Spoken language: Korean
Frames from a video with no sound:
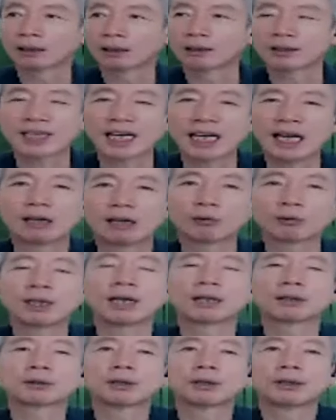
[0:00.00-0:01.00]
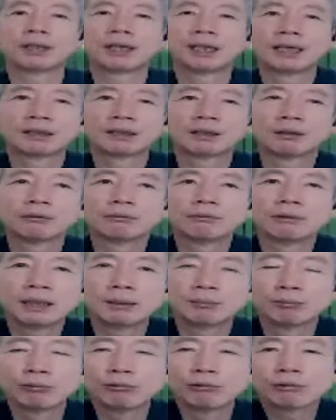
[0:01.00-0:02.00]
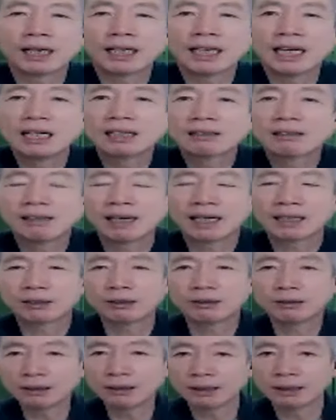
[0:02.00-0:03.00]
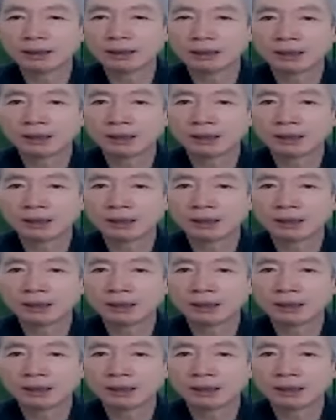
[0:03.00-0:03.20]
그 자양고등학교의 경우에 문과 1등 하던